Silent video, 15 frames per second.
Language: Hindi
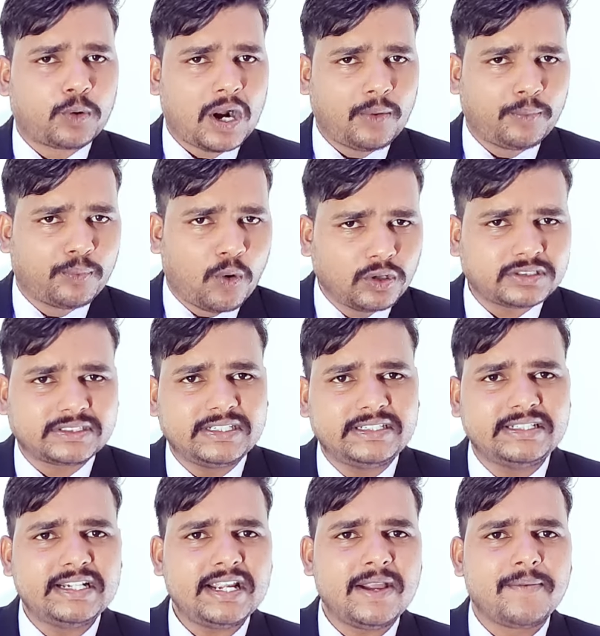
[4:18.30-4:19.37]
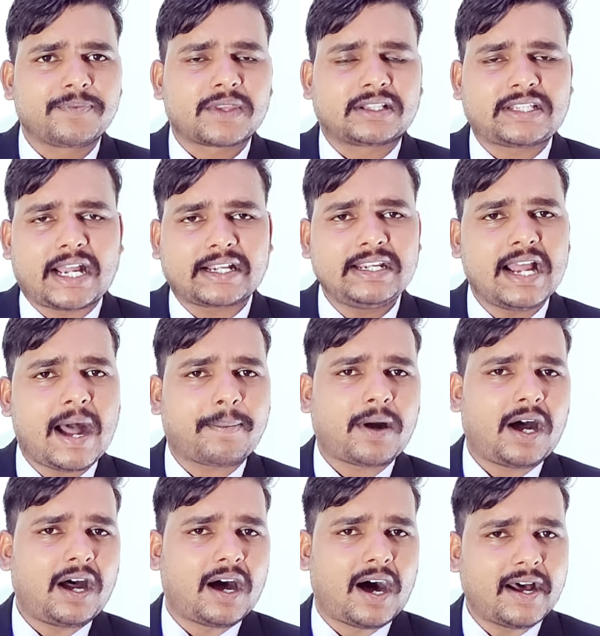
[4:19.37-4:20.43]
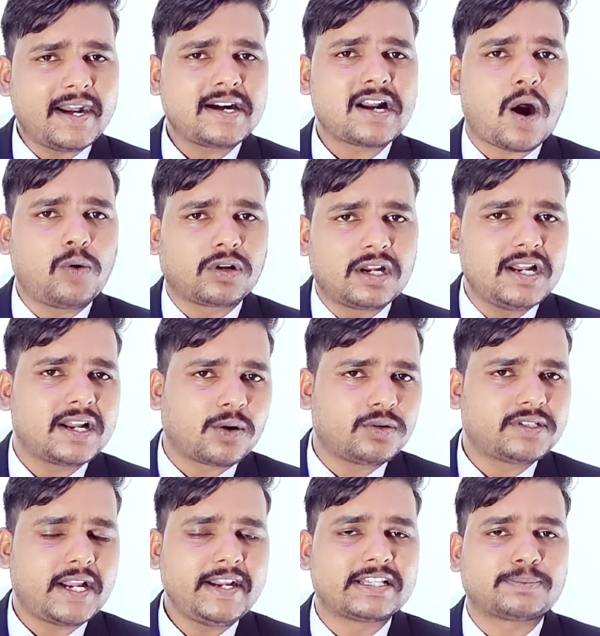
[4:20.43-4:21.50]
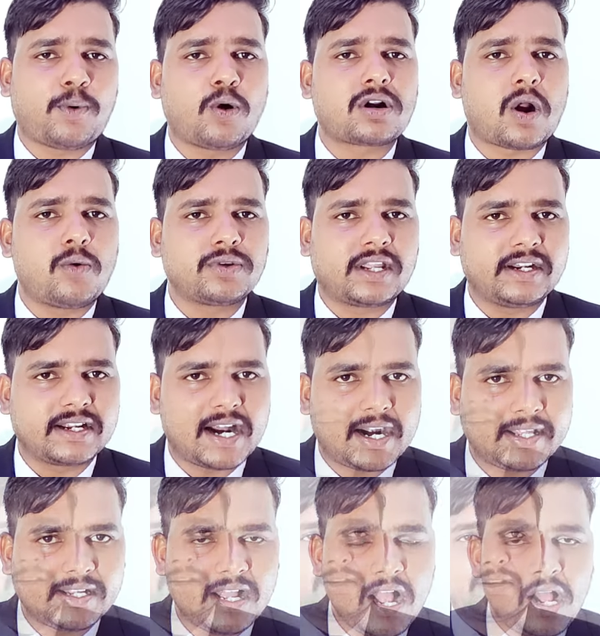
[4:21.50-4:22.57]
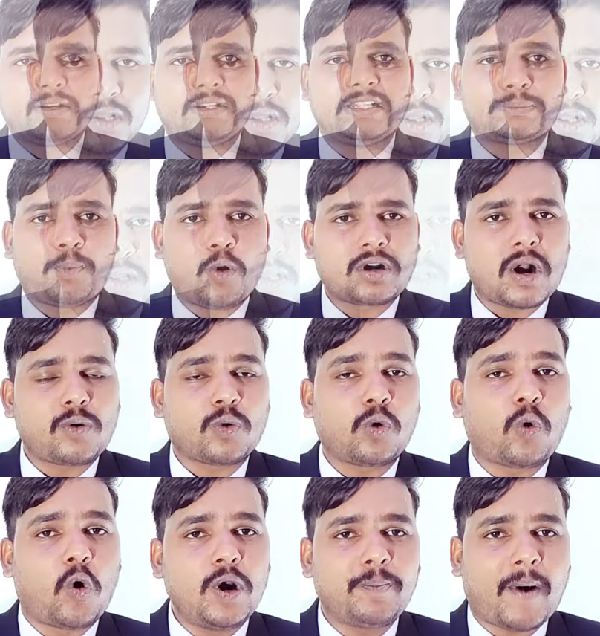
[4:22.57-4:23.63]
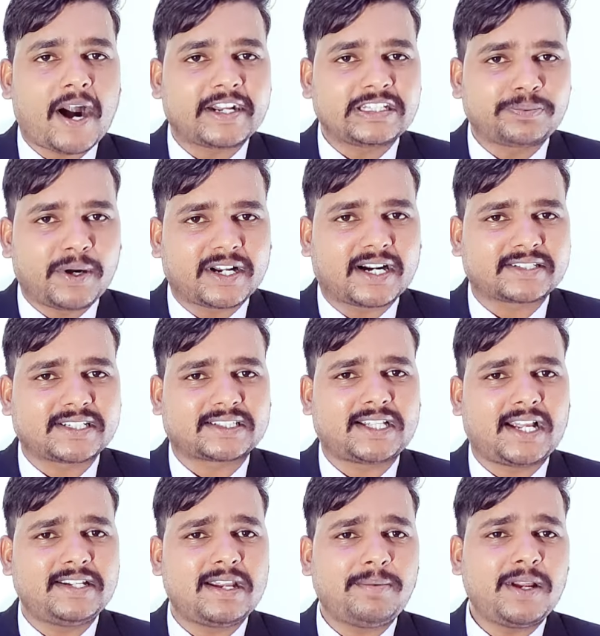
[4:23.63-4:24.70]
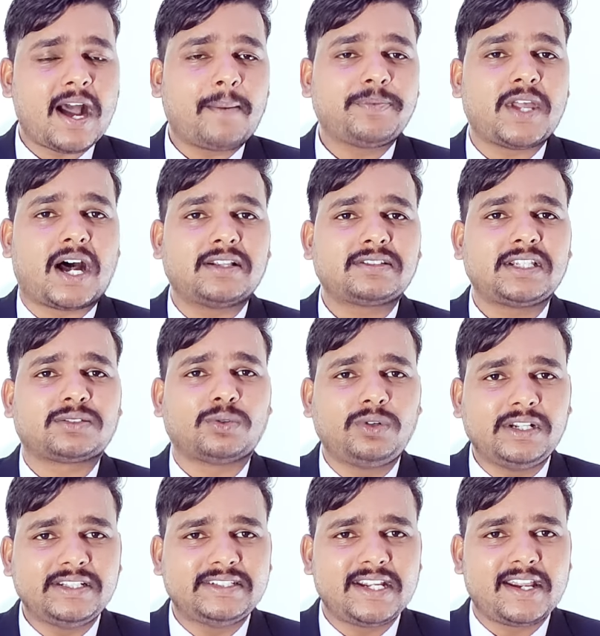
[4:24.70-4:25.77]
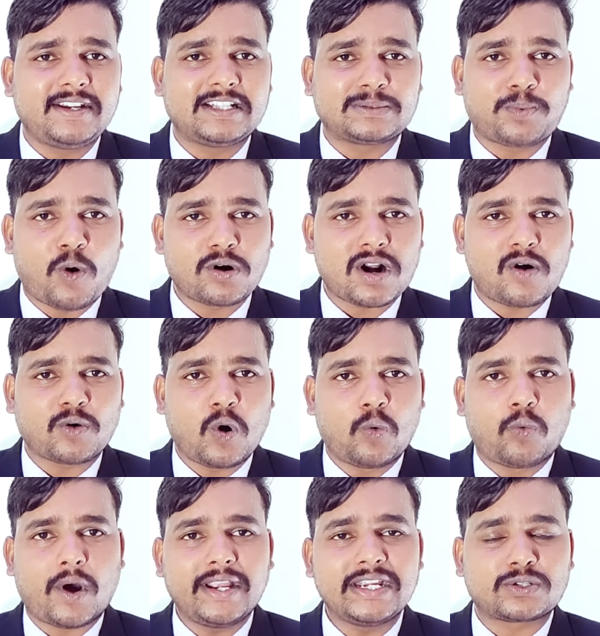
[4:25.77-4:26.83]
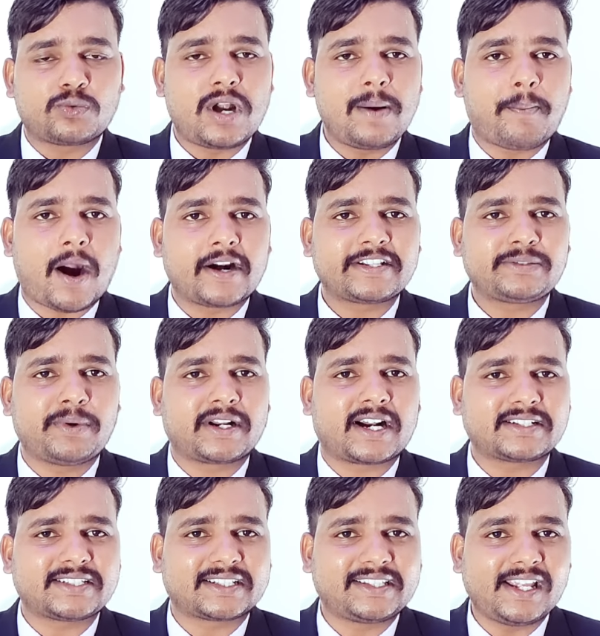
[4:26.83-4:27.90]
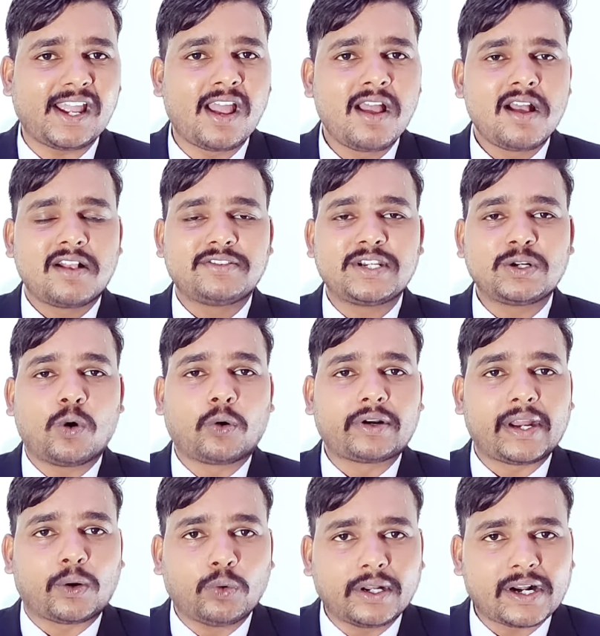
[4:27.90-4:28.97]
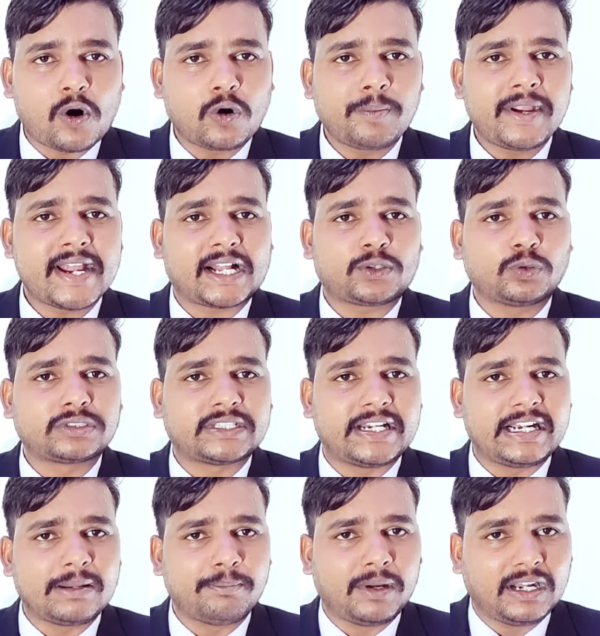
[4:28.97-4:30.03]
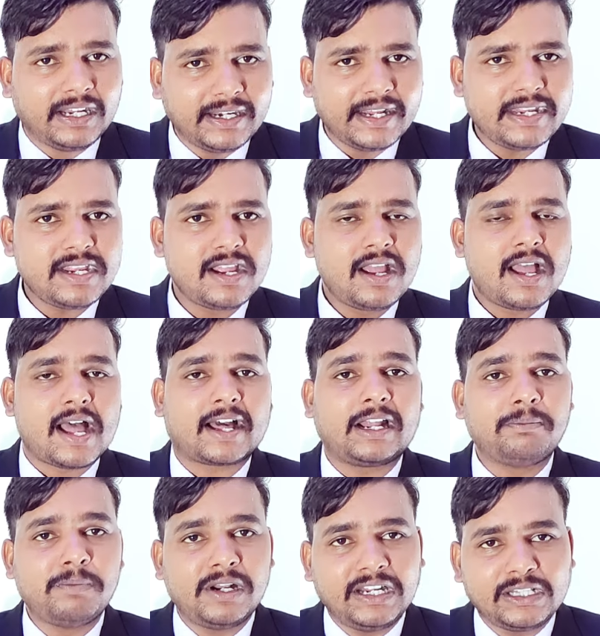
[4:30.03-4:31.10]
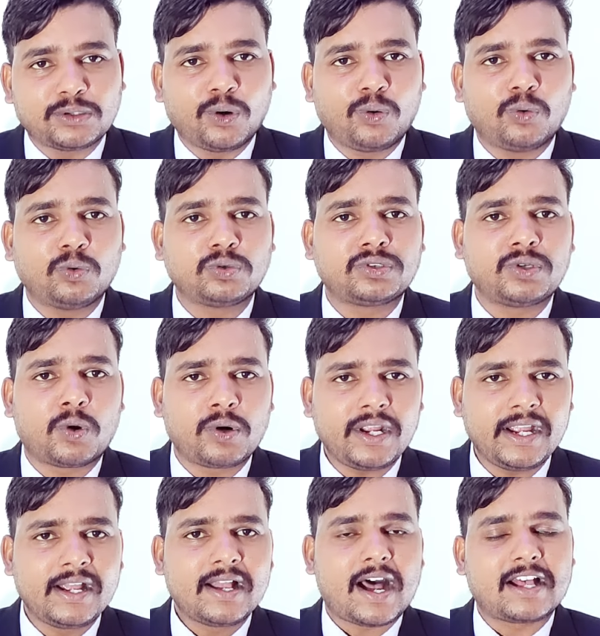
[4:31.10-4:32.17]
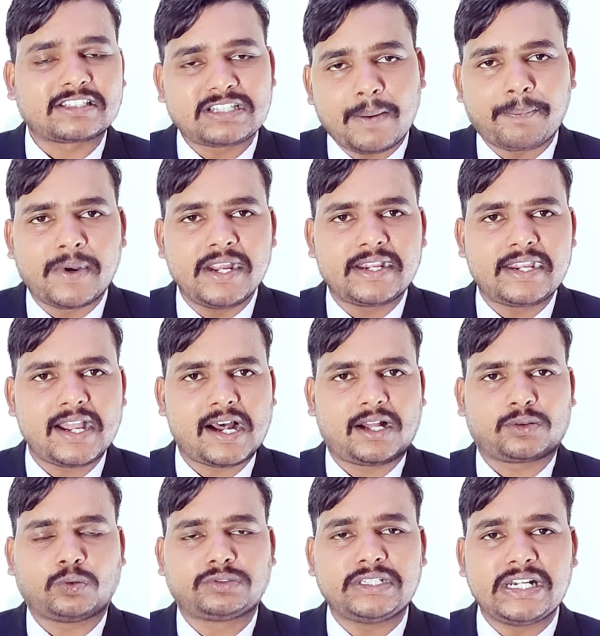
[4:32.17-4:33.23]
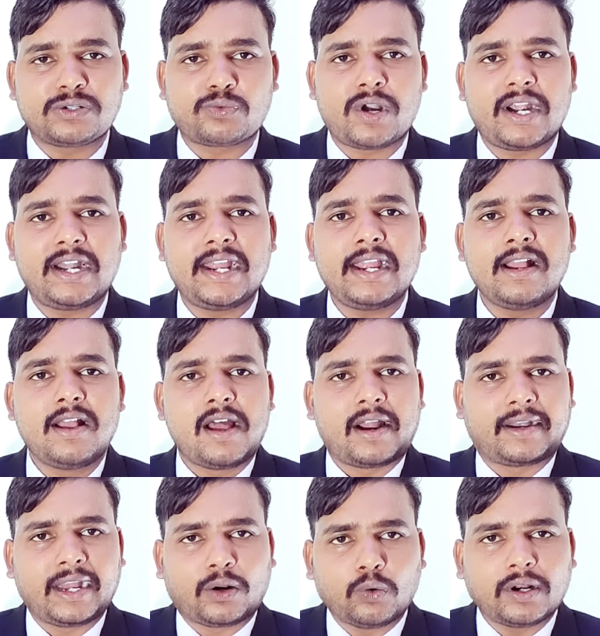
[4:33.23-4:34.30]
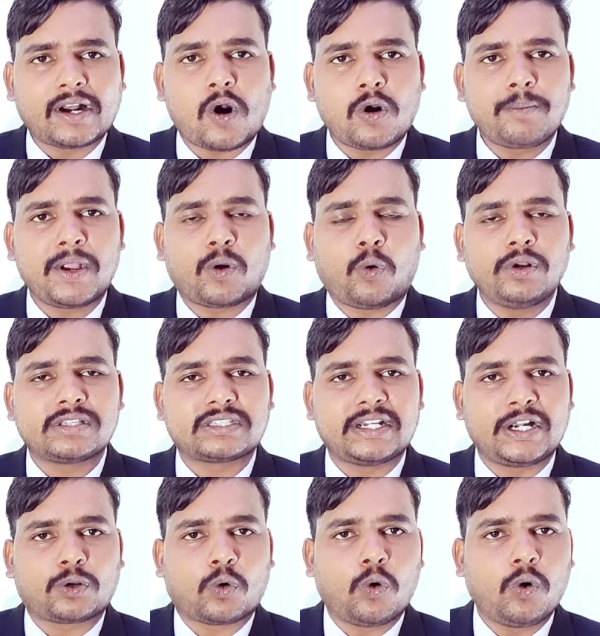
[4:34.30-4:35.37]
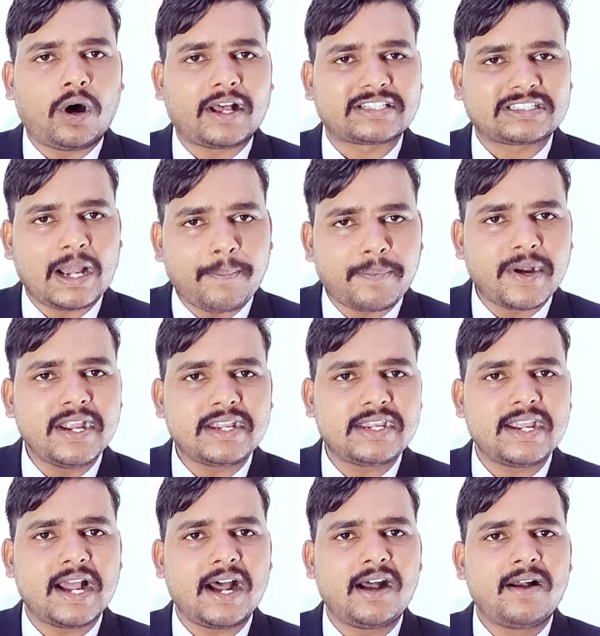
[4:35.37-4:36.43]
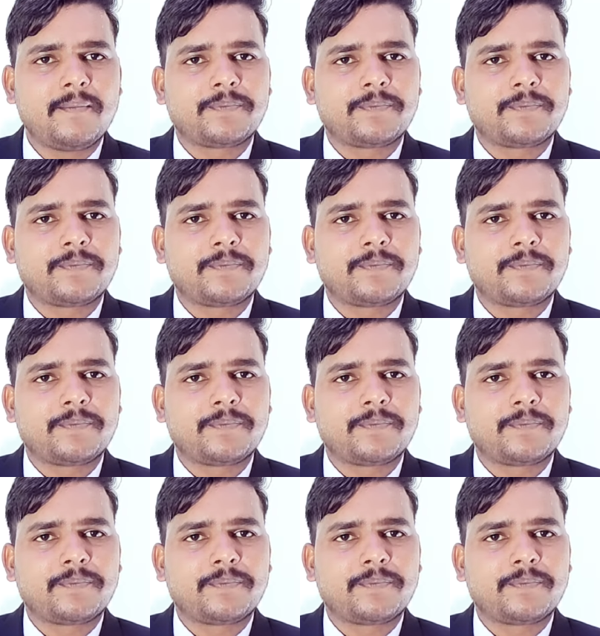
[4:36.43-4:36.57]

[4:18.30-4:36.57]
पूरा वॉच कीजिए ताकि आपका हर एक डाउट क्लियर हो जाए स्पोर्ट राउंड के रिगार्डिंग स्पोर्ट राउंड को कौन पार्टिसिपेट कर सकता है ये भी आप ध्यान से सुन लीजिए स्पोर्ट राउंड को वही स्टूडेंट पार्टिसिपेट कर सकते हैं जिनको रेगुलर राउंड में या तो सीट मिली नहीं अगर मिली तो उन्होंने एक्सेप्ट नहीं किया तो जिन स्टूडेंट ने रेगुलर राउंड में कोई सीट को एक्सेप्ट नहीं किया